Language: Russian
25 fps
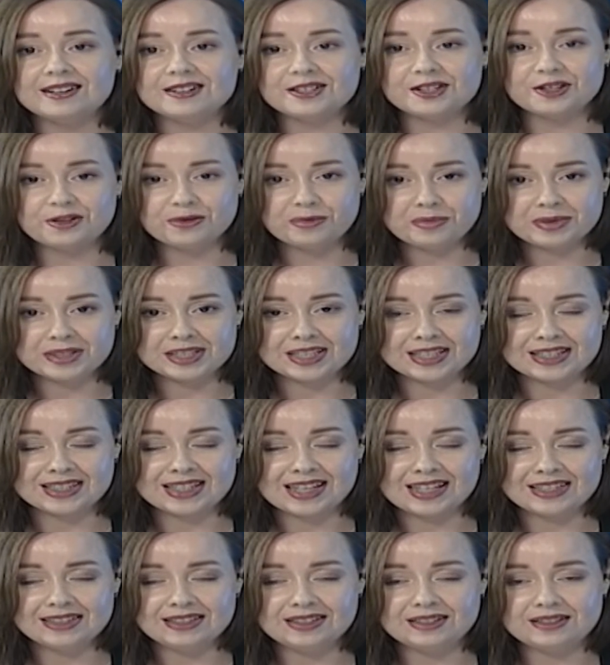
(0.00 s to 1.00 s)
чтобы
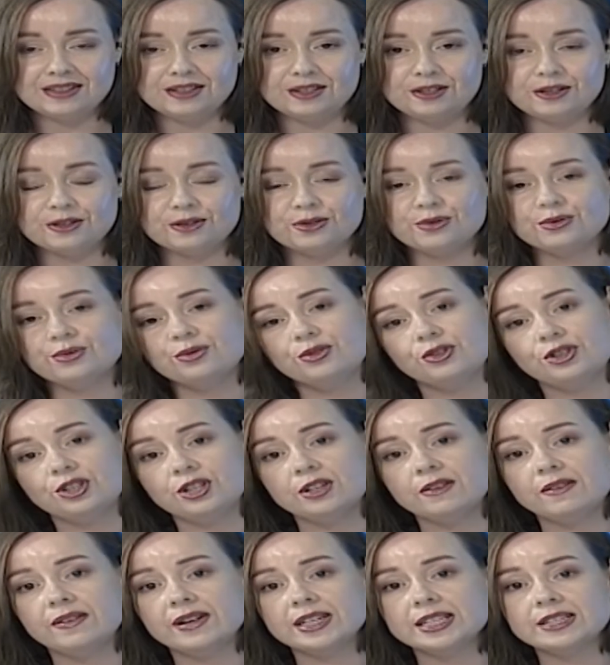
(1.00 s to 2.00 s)
задать
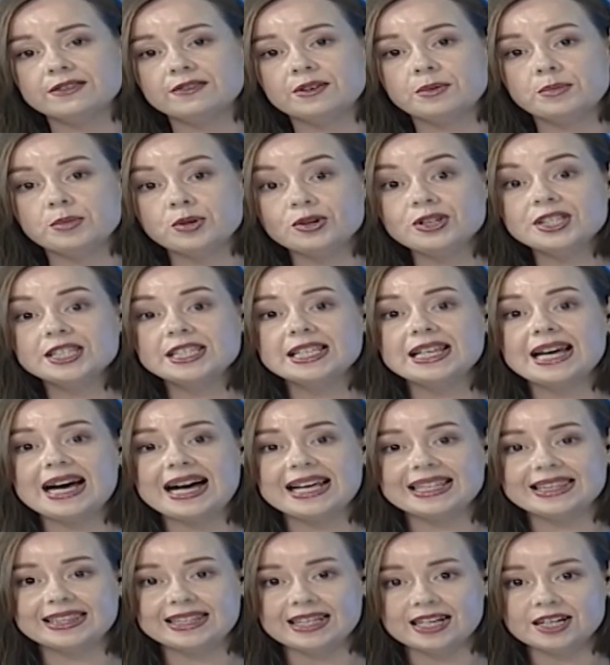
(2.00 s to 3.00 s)
интересующие вас вопросы,
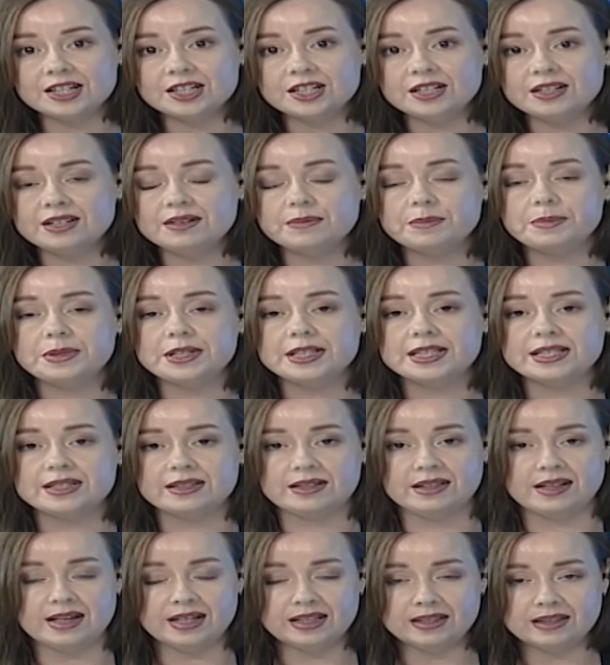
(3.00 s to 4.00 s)
а также
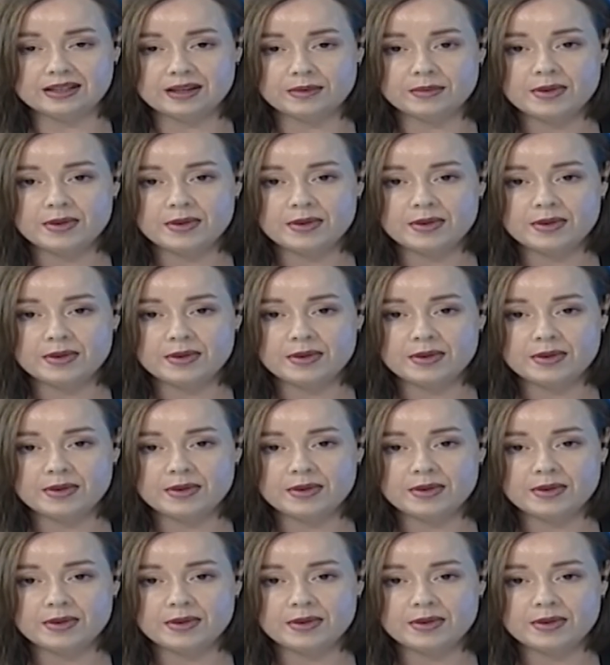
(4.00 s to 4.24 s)
присылать нам